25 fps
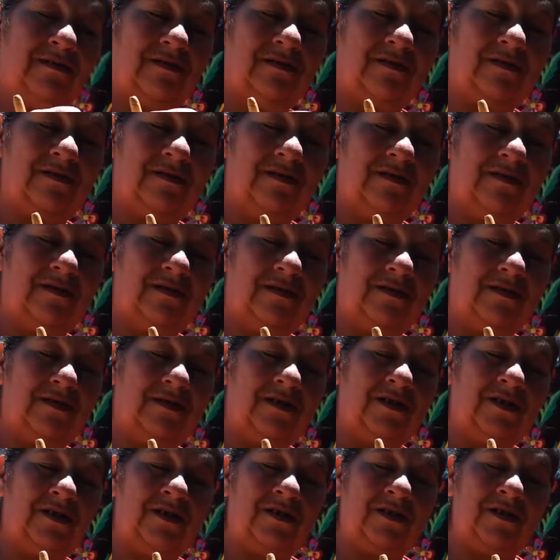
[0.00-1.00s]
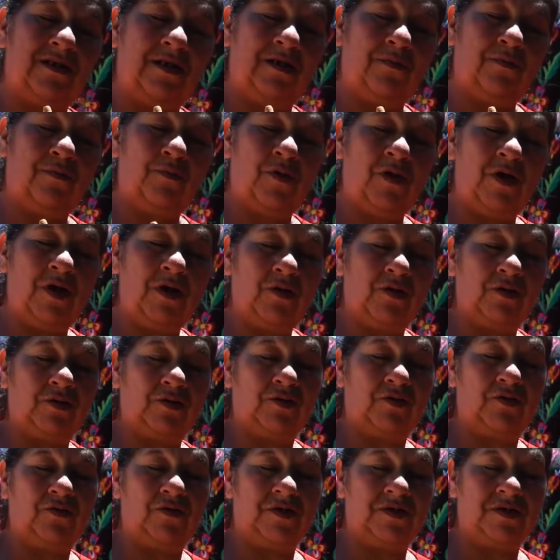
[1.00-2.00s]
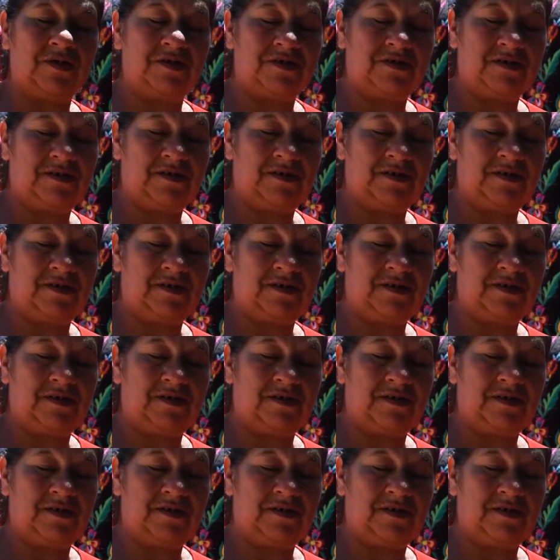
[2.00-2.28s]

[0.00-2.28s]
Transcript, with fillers: ajo poco porque no lo